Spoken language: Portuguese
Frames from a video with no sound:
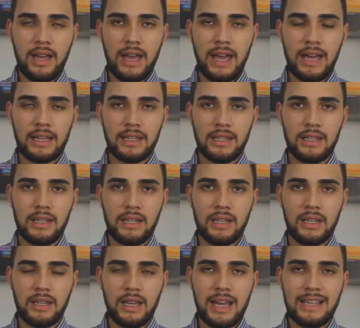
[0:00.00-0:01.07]
é
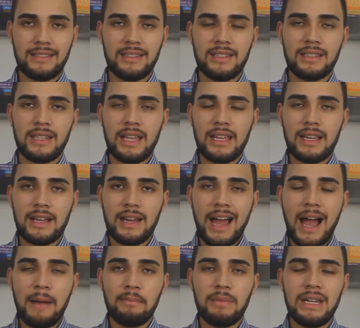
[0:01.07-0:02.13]
que existem
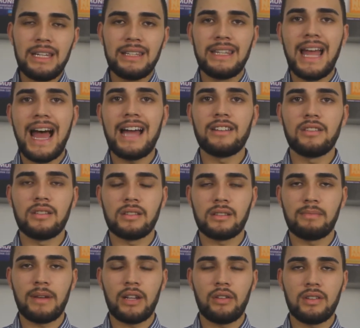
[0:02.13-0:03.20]
habilidades
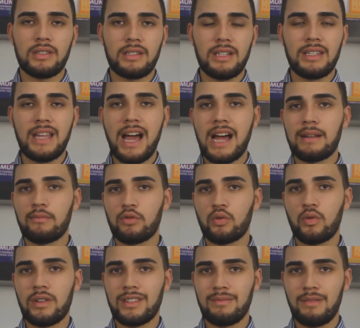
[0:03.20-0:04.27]
para nós lidarmos
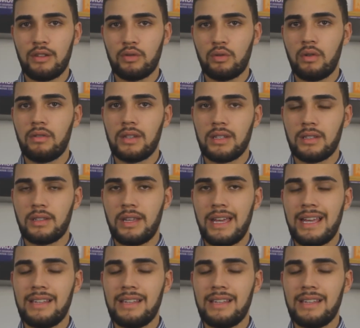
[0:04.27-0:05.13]
com as pessoas.